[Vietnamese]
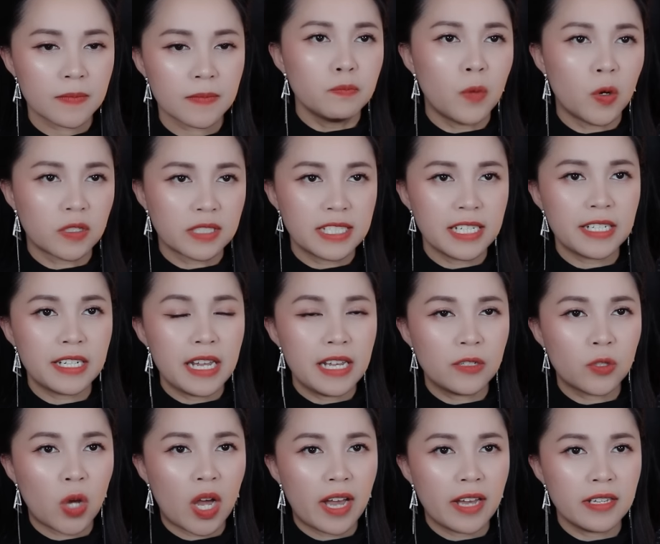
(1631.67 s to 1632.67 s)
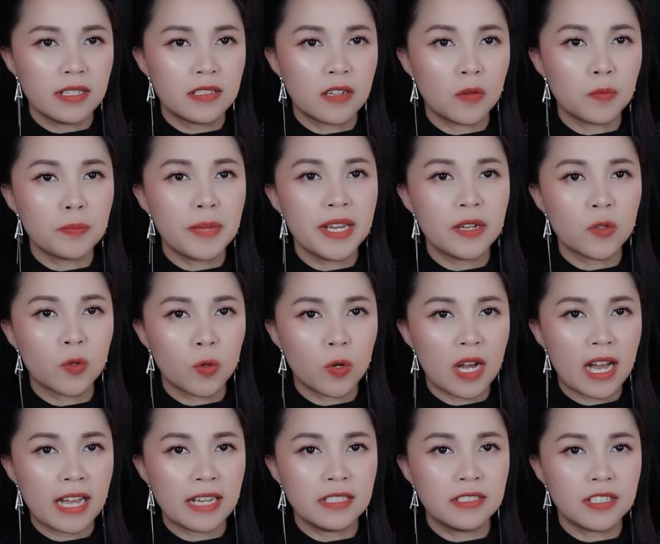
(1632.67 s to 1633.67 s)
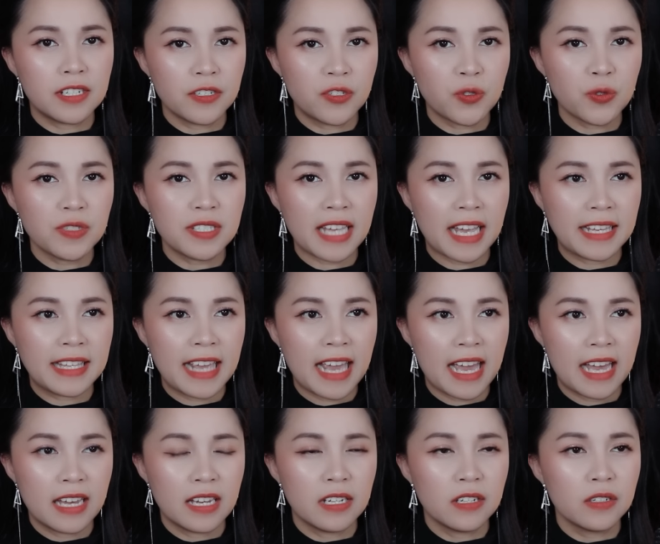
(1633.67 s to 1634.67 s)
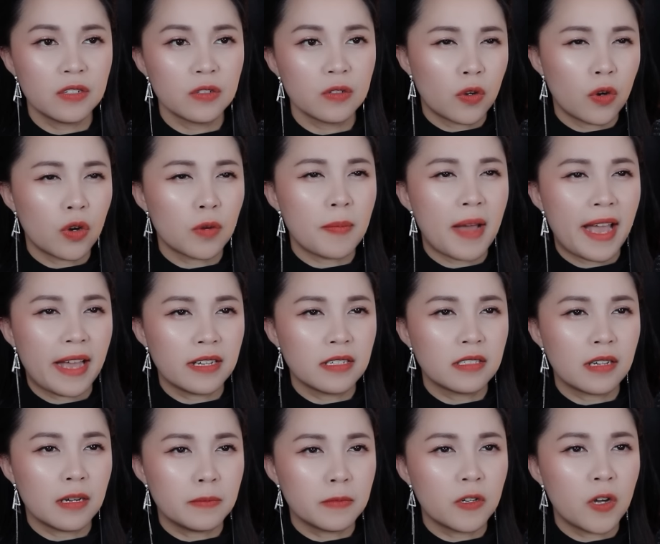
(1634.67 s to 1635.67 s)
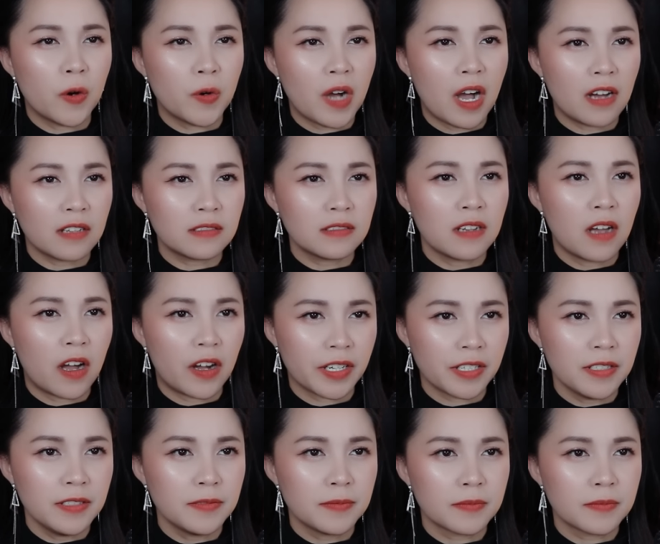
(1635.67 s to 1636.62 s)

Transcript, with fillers: Một chiếc điện thoại không biết của ai rơi xuống sàn nhà. Cô bạn cầm gầu hot hỏi.